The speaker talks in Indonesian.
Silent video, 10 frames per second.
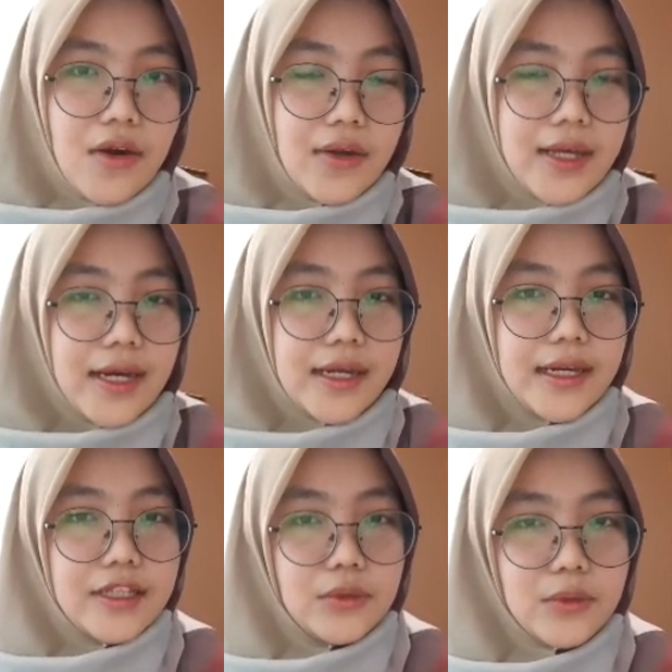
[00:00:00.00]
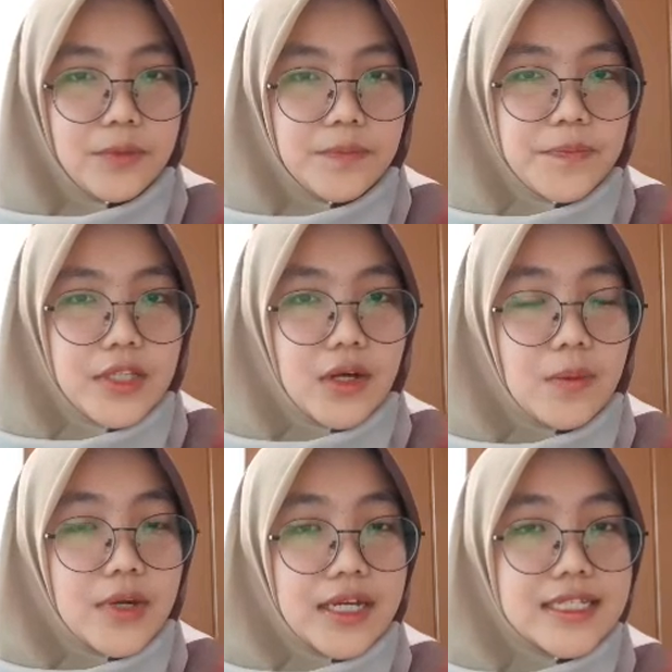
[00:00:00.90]
Oleh karena itu,
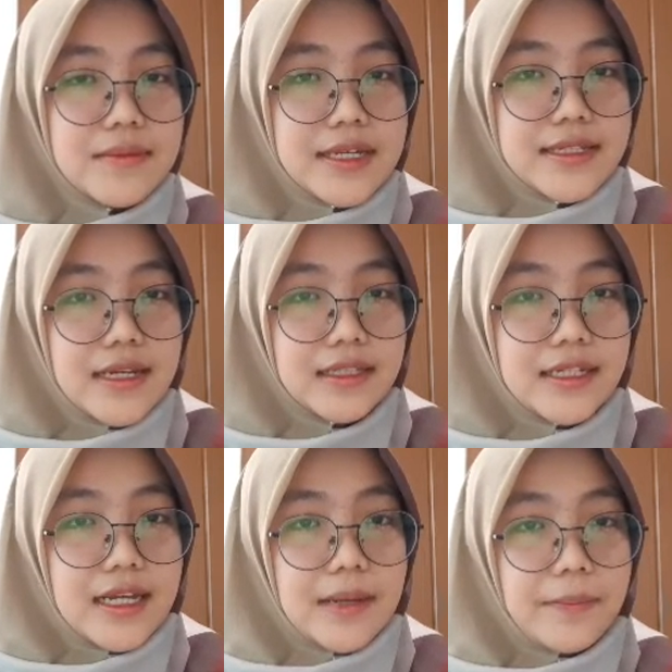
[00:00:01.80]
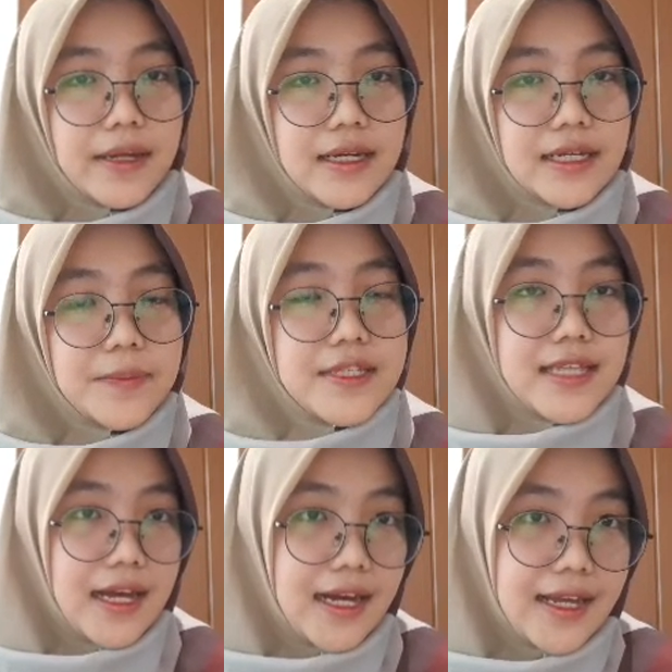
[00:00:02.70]
komunikasi massa tidak dapat
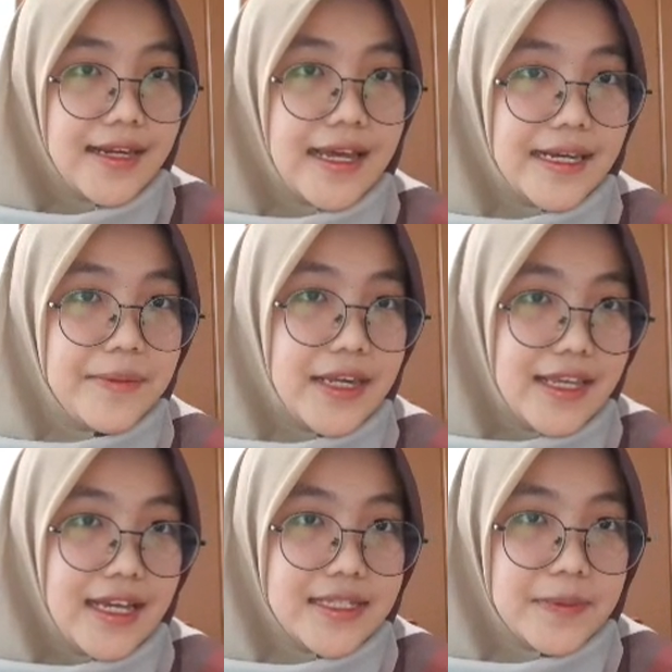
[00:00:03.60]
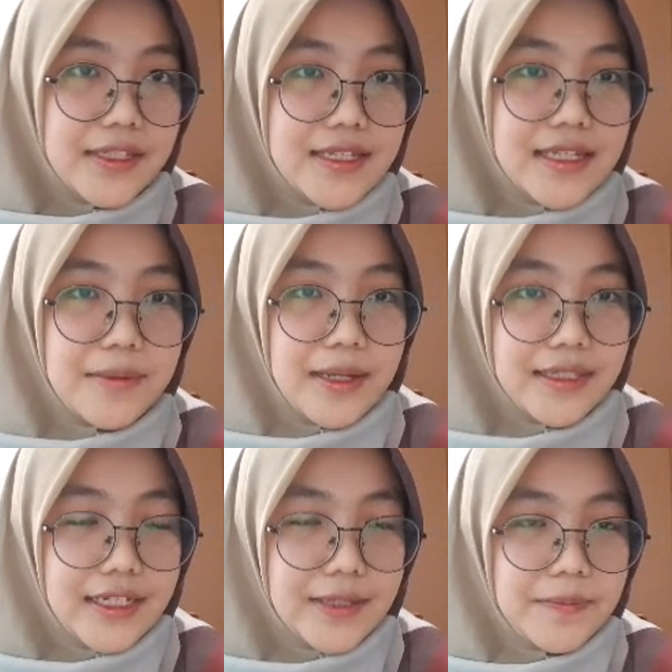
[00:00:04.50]
dipisahkan dari media, seperti yang saya bilang
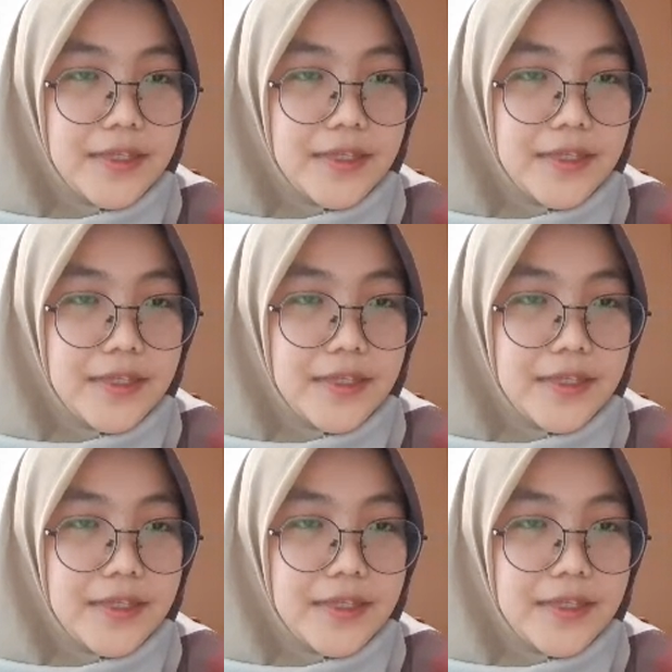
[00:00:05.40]
tadi.